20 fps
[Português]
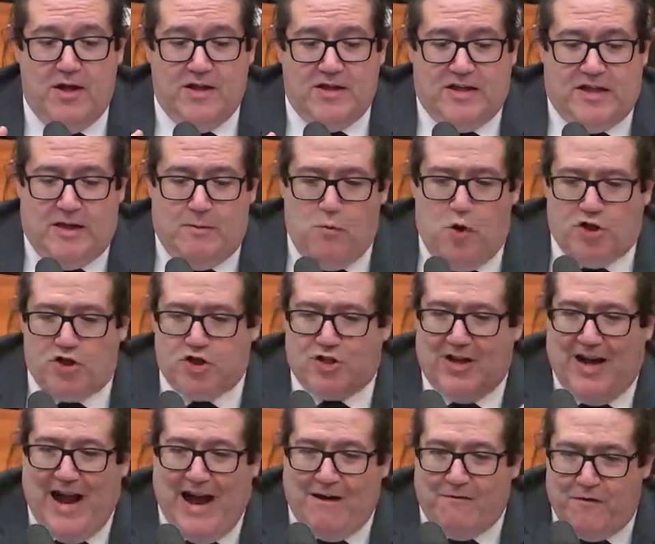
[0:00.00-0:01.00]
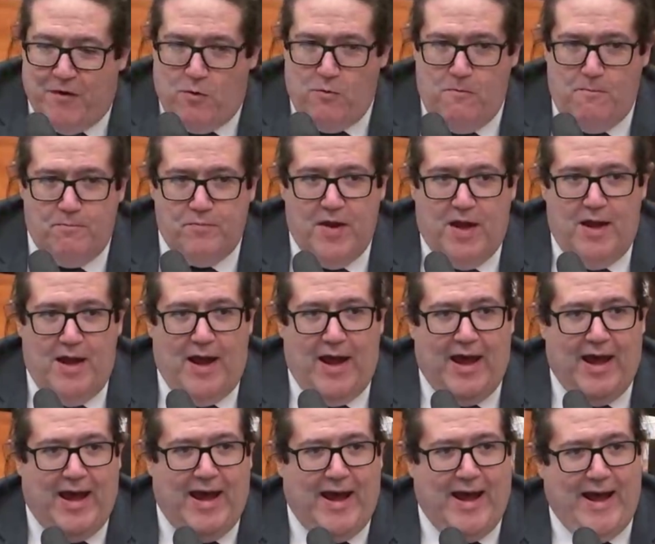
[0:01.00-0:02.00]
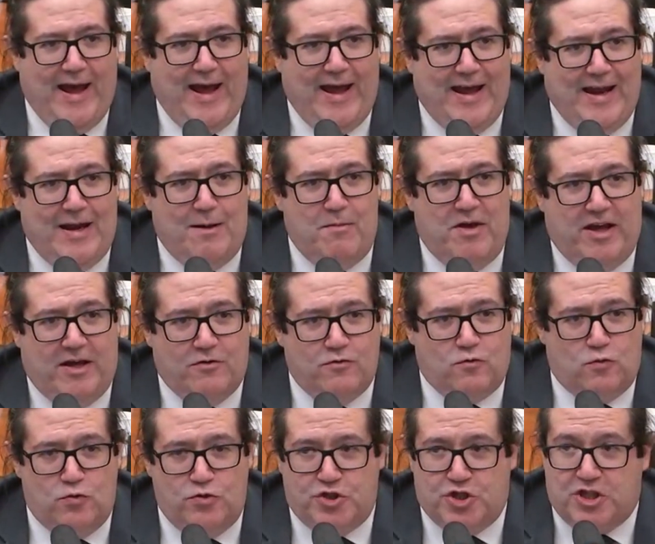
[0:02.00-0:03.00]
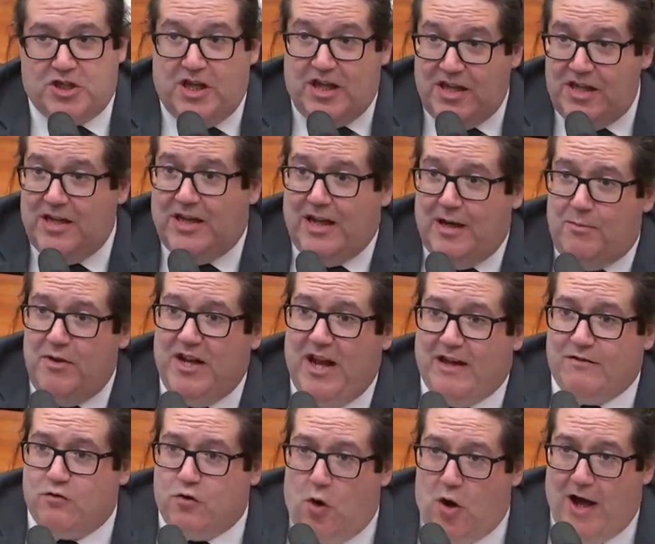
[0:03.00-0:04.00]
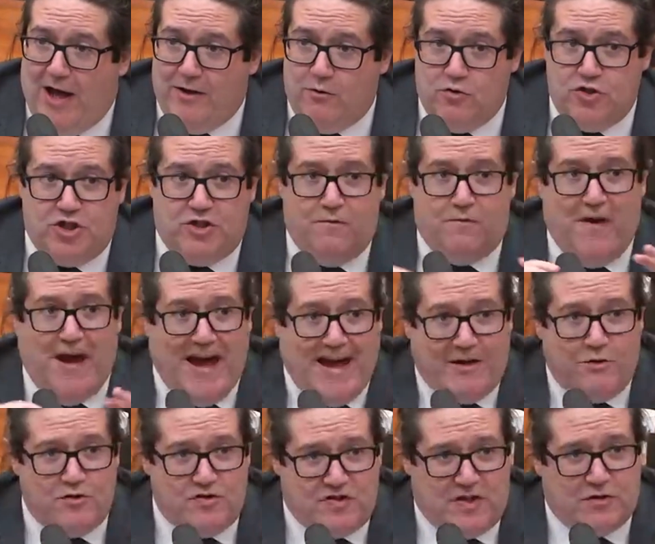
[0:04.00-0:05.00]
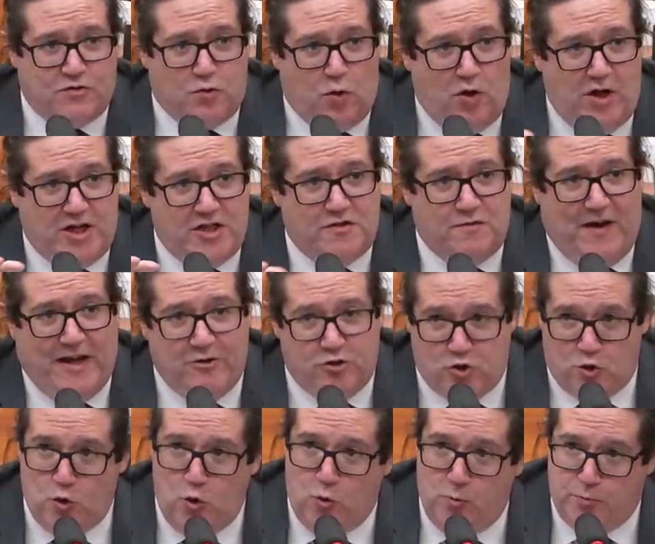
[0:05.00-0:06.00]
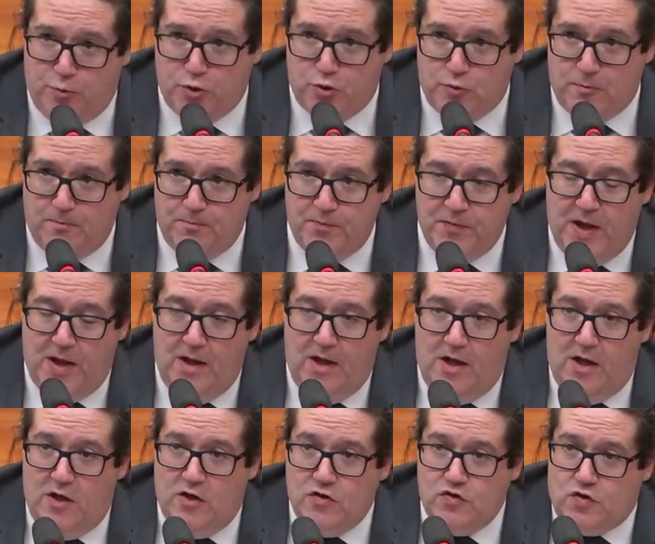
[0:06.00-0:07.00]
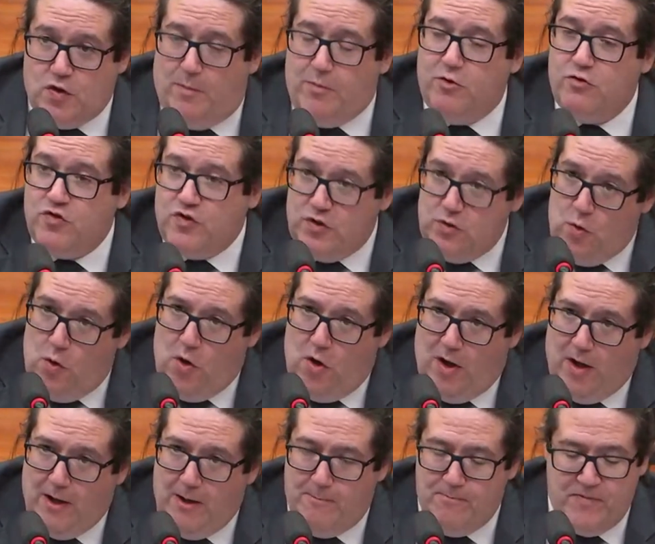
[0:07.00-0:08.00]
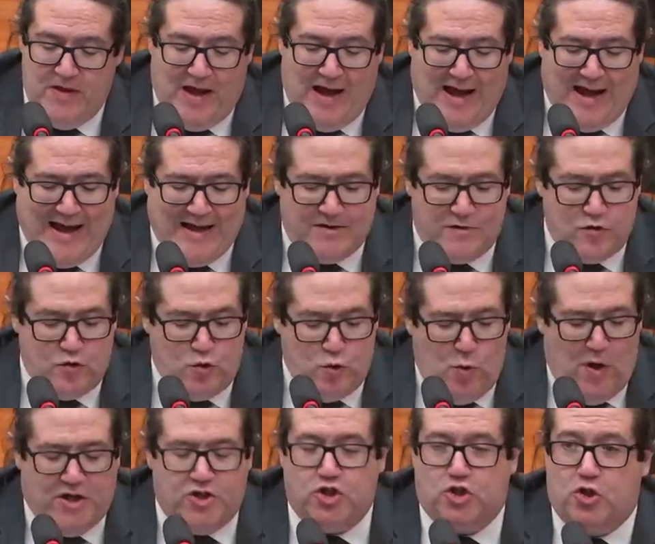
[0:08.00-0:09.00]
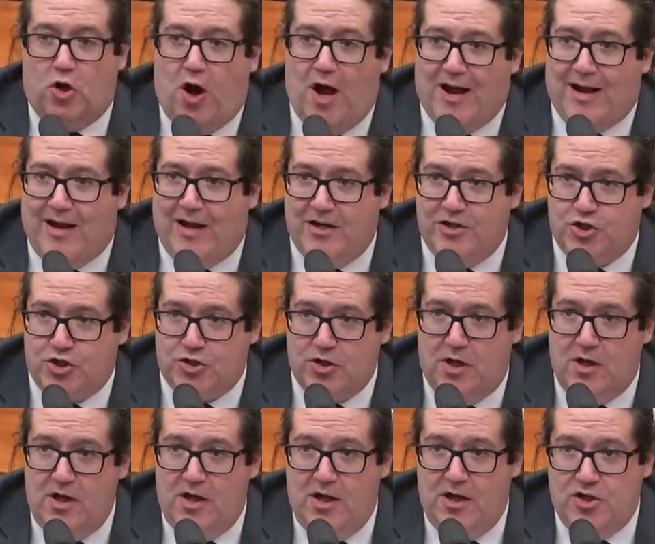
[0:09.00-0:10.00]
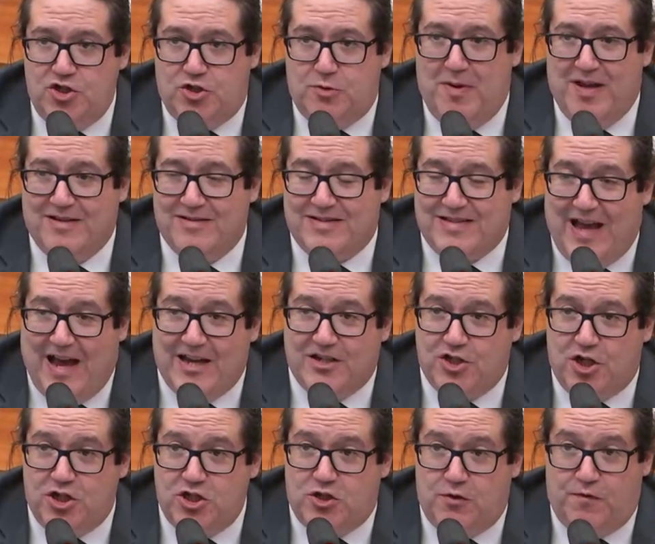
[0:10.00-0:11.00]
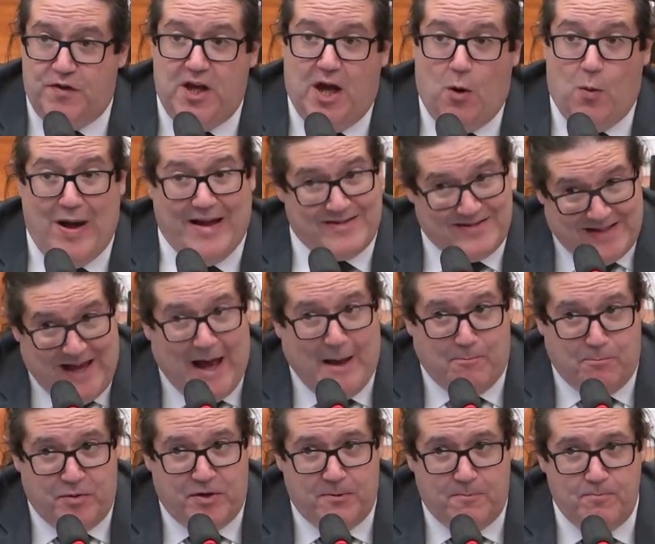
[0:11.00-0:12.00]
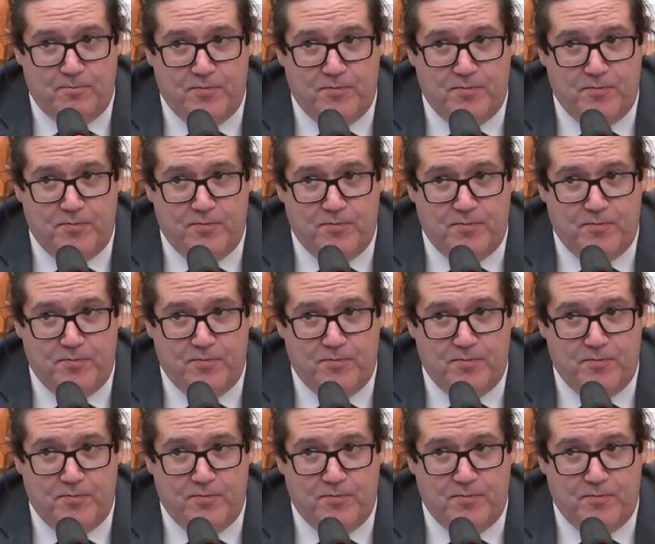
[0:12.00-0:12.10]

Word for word: que mostravam é, elementos incriminatórios de vários setores, vários grupos. Sobre o senhor, há duas trocas de mensagens via WhatsApp.